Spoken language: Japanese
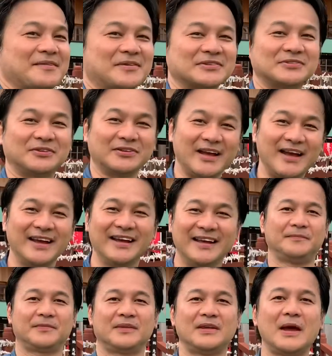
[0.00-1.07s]
ますよね。
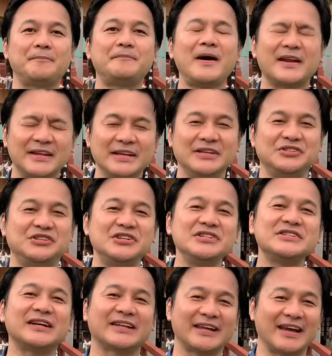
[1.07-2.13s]
やっぱり
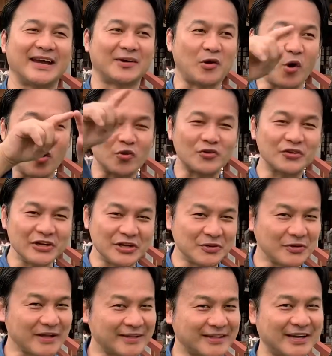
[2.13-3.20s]
神社で
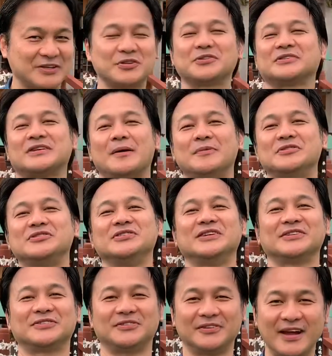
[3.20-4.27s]
コンクリートだったらちょっと寂しい
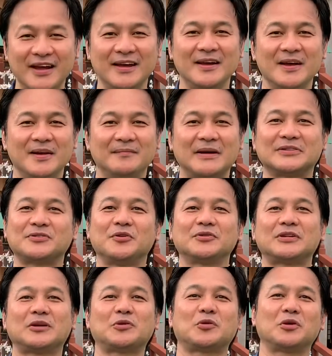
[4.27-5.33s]
ですよね。まあ、そう
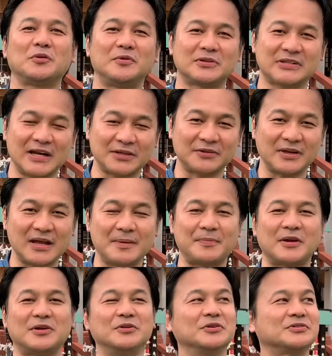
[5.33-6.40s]
いったところもちゃんとね、やっぱ
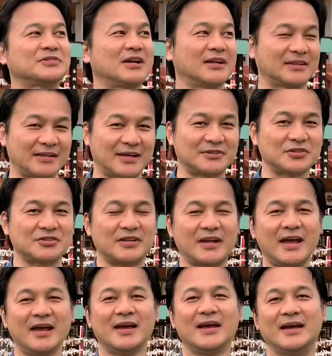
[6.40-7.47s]
り気を使って、そして
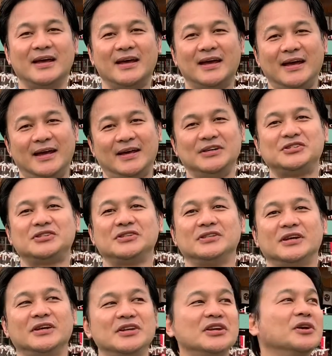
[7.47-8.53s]
ね、えー、いち、
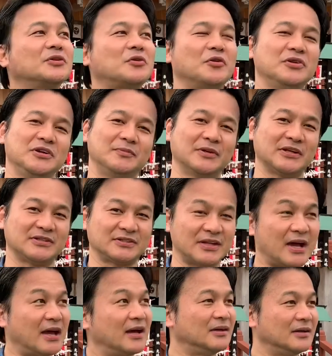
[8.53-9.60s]
にの鳥居もです
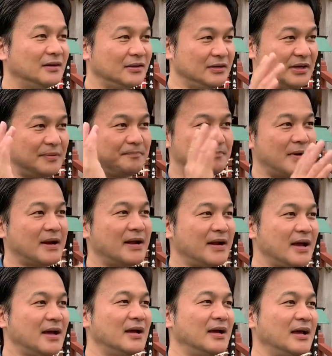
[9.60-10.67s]
ね、立派な
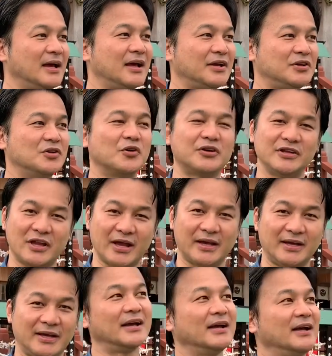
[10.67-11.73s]
ね、えー、ヒノキで、
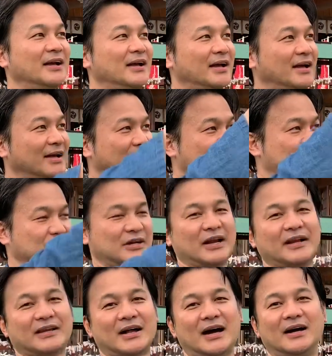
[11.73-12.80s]
えー、作ら
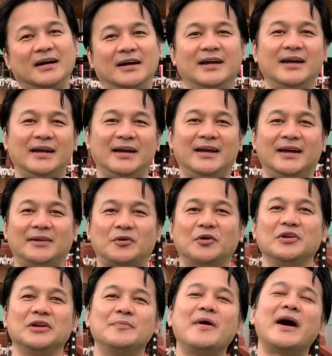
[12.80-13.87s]
れた、えー、
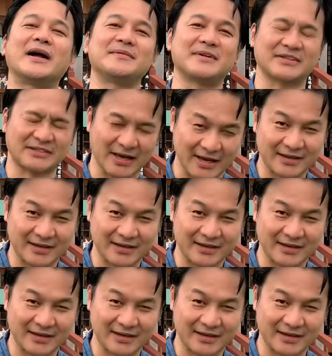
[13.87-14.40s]
鳥居もありました。